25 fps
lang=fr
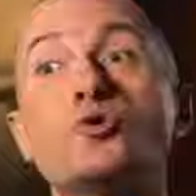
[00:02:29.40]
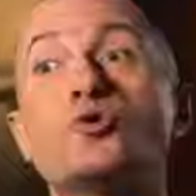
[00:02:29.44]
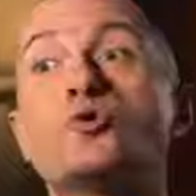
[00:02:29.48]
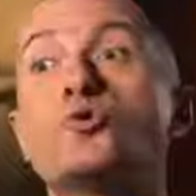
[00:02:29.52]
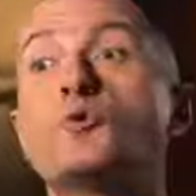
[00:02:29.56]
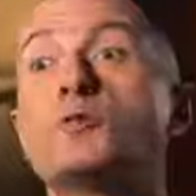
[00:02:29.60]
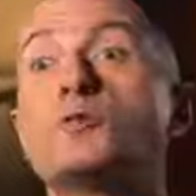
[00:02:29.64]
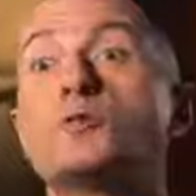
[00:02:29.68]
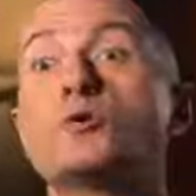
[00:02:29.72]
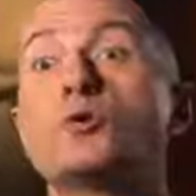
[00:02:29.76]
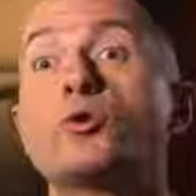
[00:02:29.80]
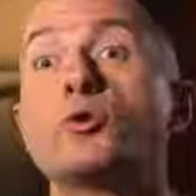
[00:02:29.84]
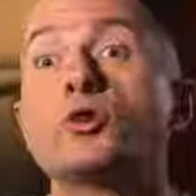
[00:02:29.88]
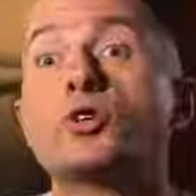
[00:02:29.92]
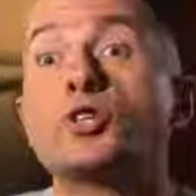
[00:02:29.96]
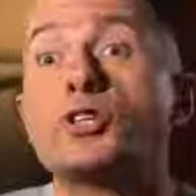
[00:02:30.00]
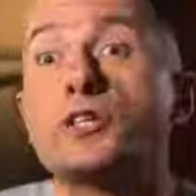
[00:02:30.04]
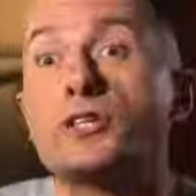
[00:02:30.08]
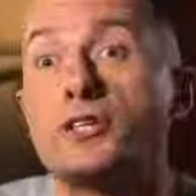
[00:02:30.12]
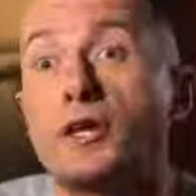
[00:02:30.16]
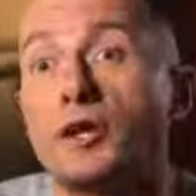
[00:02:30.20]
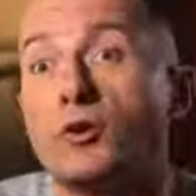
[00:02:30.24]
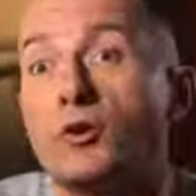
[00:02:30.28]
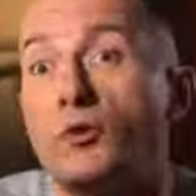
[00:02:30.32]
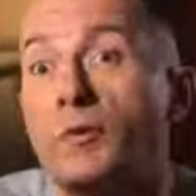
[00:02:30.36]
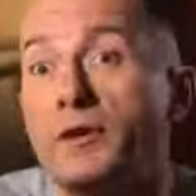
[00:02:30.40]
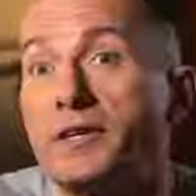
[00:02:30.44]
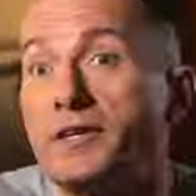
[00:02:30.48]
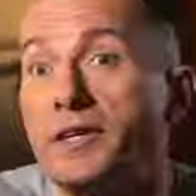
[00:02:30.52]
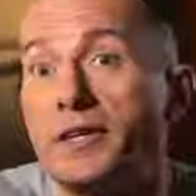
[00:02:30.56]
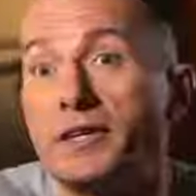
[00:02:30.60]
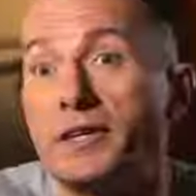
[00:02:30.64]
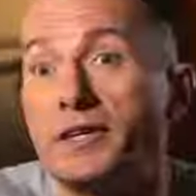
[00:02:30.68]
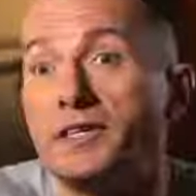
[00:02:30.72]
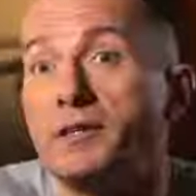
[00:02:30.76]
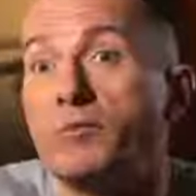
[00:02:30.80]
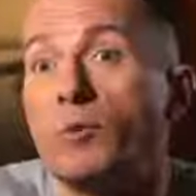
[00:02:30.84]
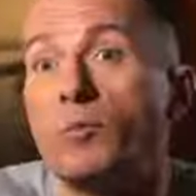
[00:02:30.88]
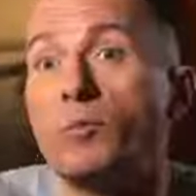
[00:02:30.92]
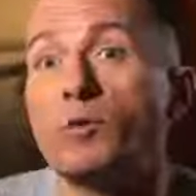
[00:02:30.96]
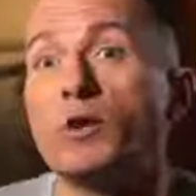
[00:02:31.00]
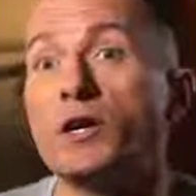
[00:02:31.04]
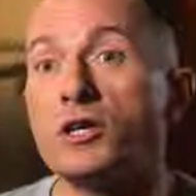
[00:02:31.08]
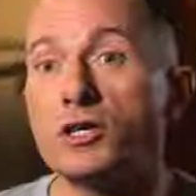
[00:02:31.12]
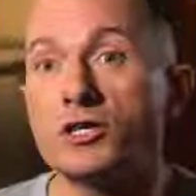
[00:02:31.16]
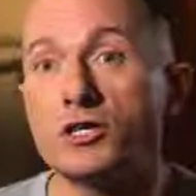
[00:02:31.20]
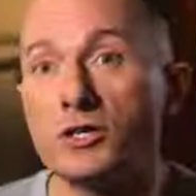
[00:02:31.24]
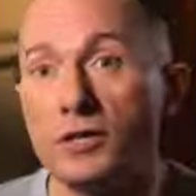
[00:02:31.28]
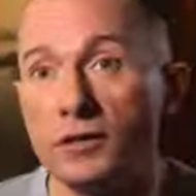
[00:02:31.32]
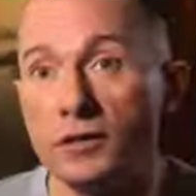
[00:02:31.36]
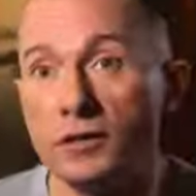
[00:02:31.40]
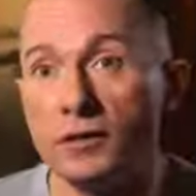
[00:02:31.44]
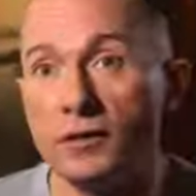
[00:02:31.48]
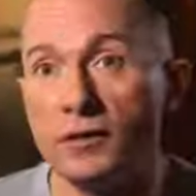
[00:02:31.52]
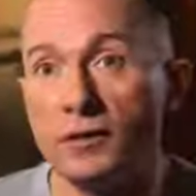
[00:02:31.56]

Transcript: Je suis scotché, cest à que le mec, il a quasiment mon âge.